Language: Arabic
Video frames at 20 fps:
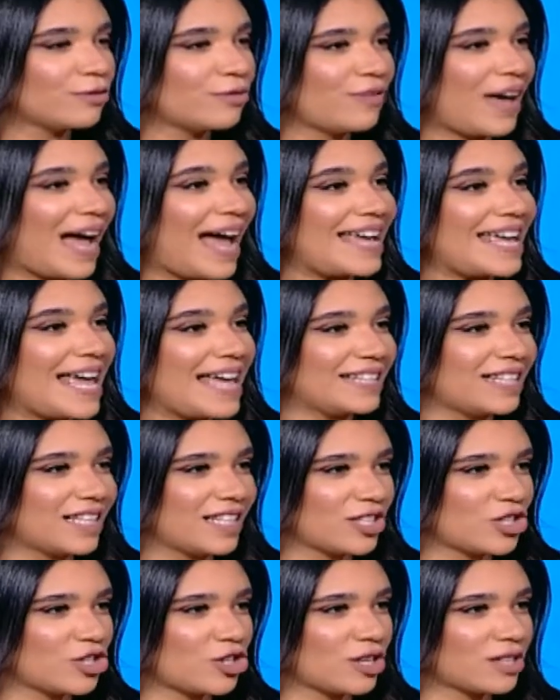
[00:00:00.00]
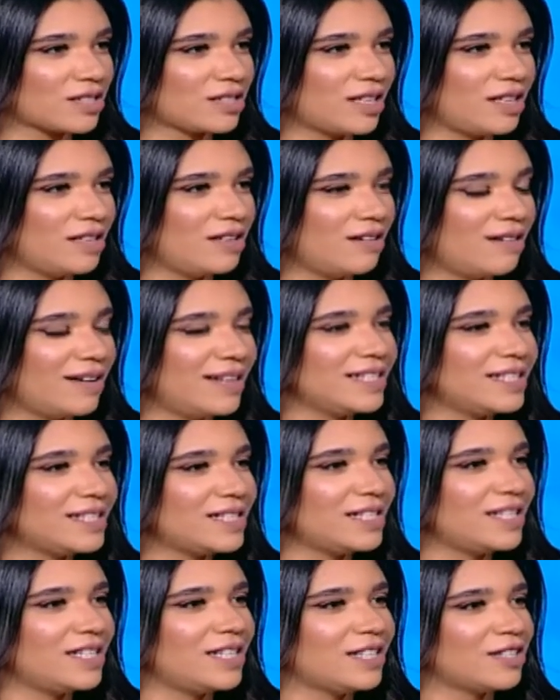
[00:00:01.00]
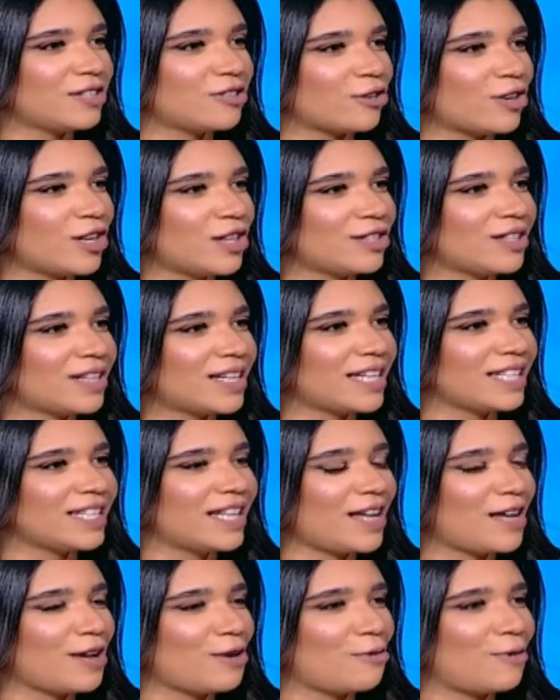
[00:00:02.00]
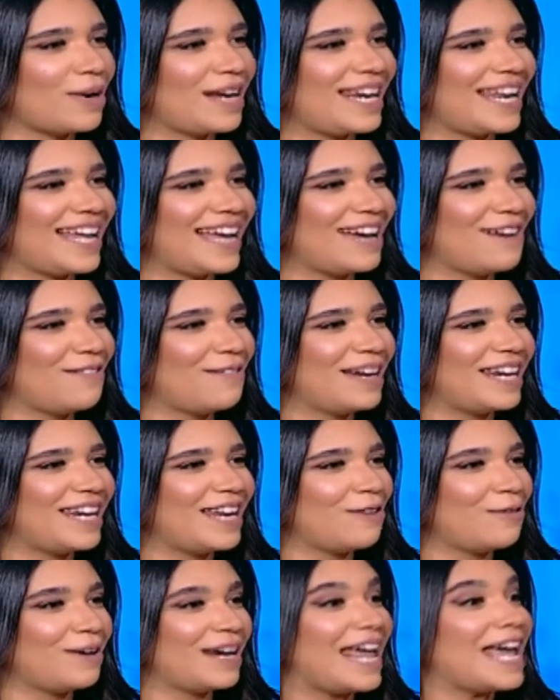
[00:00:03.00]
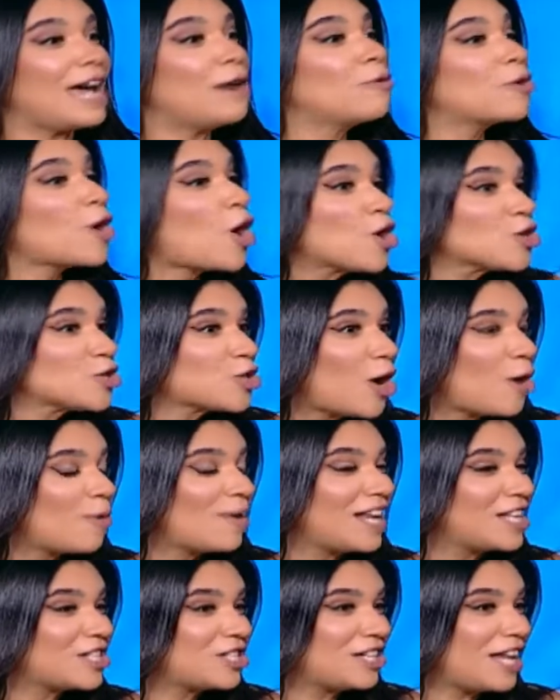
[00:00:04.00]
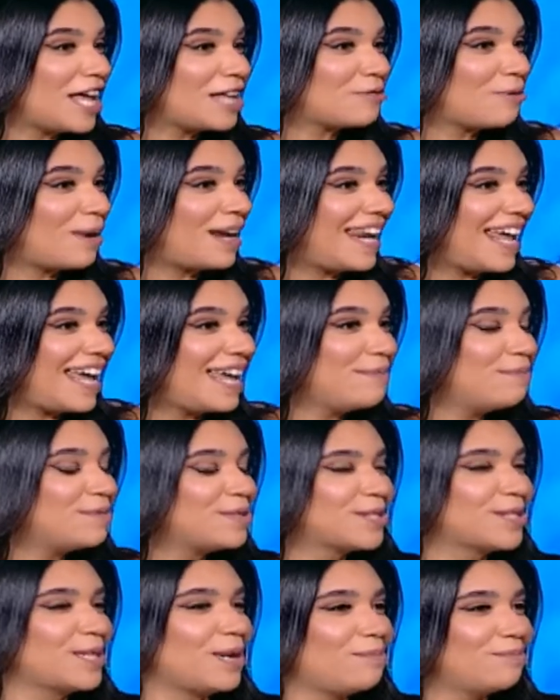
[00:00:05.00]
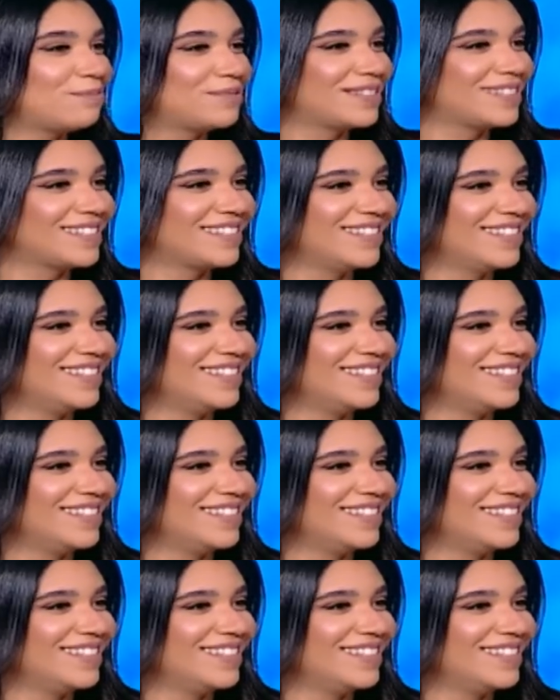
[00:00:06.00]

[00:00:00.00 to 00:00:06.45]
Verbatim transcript: في حياتك الشخصيه انت طريقتك كده ولا ولا ولا هي وراثه ولا جينات ولا ايه بالظبط هي